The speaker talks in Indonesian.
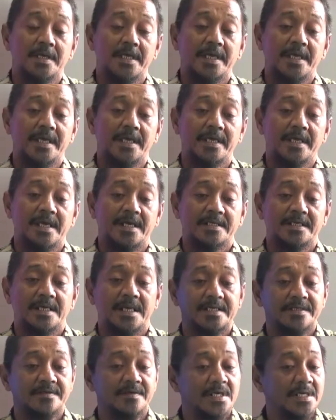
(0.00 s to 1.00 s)
Eh, yang
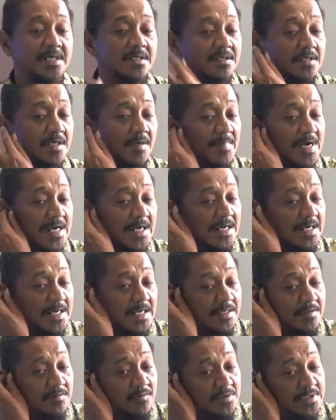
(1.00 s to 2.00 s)
jelas itu kan
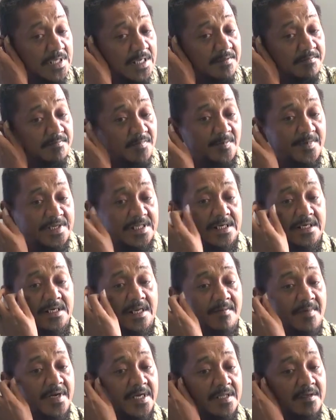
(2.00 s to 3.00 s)
kebakaran hutan Matang
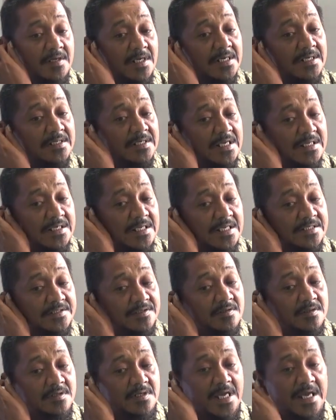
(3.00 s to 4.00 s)
Damar itu kan yang
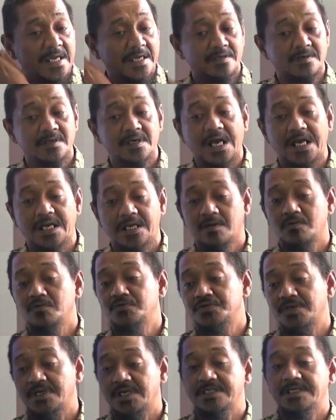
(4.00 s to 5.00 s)
jelasnya kayaknya ada
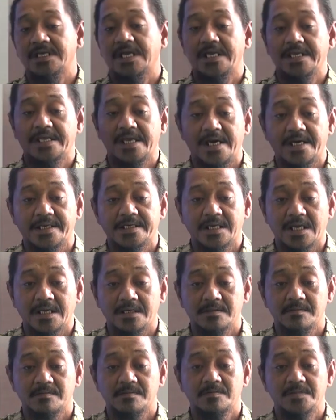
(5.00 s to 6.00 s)
unsur kesengajaan kan.
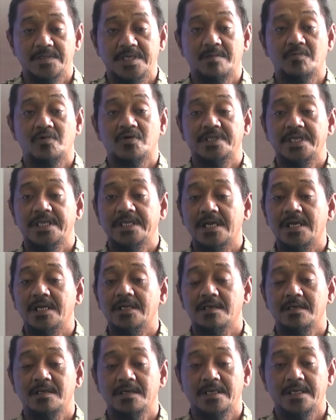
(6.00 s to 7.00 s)
Mm -hmm. Ya buktinya
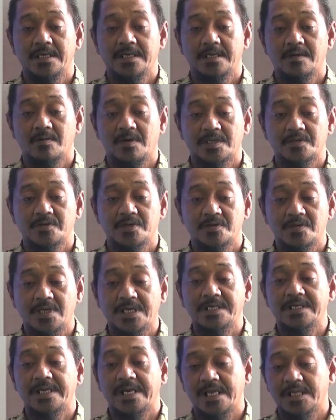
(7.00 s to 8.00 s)
eh, waktu itu
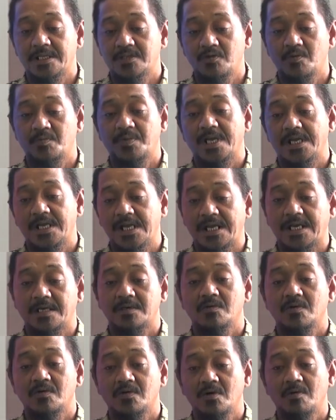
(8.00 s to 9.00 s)
kan Direktur
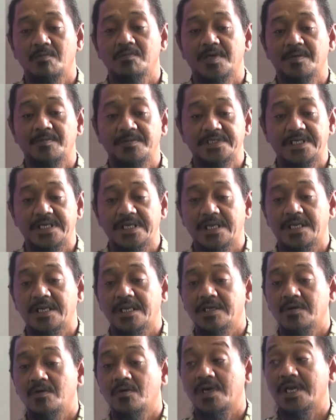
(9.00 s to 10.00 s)
Penegakan Hukum Kementerian
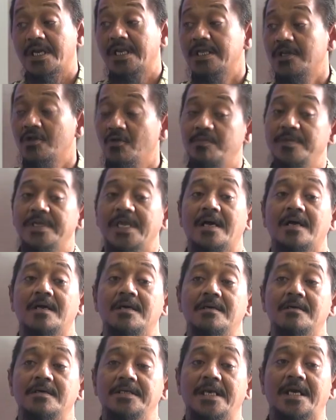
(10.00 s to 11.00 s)
Lingkungan Hidup
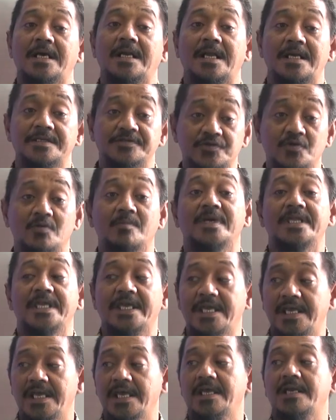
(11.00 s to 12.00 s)
yang yang langsung
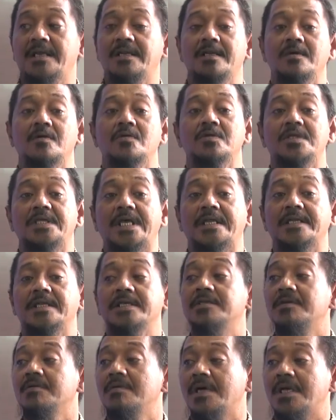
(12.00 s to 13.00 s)
menyegel hutan
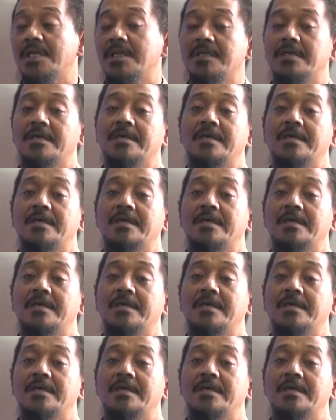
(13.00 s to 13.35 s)
itu kan.